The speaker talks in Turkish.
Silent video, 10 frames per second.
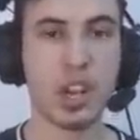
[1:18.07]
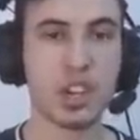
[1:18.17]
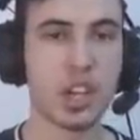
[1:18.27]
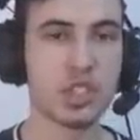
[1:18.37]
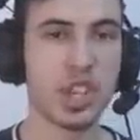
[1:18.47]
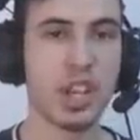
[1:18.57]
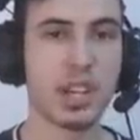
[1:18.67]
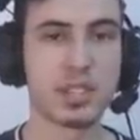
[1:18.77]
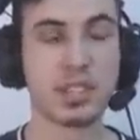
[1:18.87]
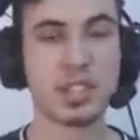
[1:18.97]
Yani kancaya her
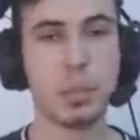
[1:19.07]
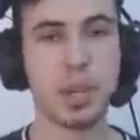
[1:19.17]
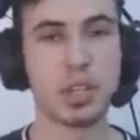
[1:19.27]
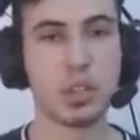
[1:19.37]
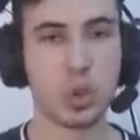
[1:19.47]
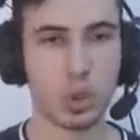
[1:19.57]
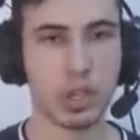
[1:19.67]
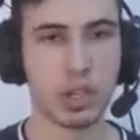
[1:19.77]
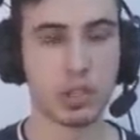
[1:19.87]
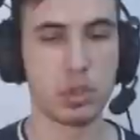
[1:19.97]
astığınızda bir adet
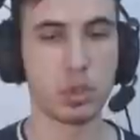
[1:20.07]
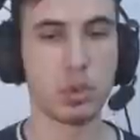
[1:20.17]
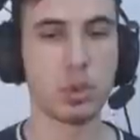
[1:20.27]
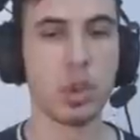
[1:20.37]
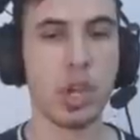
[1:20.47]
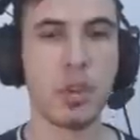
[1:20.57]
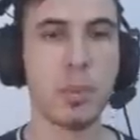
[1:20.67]
token kazanıyorsunuz.